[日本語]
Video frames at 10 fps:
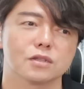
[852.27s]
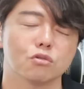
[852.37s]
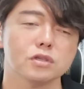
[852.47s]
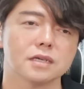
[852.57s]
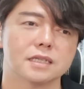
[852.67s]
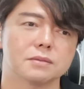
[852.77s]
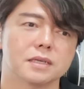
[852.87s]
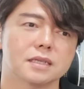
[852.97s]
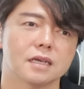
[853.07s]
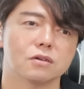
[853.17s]
どっちが一
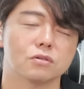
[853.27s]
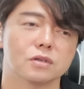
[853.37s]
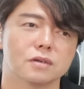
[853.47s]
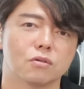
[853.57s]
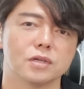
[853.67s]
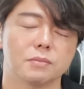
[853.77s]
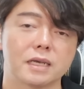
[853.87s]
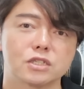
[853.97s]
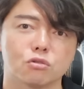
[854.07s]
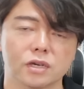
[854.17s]
番最後に、ま
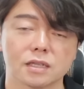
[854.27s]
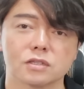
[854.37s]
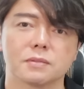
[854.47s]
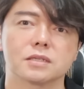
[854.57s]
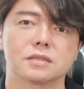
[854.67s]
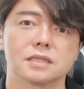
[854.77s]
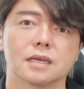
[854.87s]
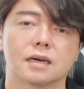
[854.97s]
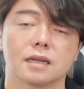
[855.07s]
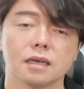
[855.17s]
あ、1億円だとします、資
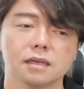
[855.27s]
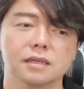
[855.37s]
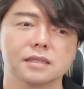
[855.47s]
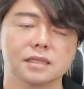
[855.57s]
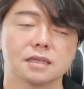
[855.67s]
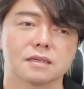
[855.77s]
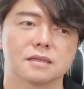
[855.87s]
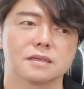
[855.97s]
産がね、資金、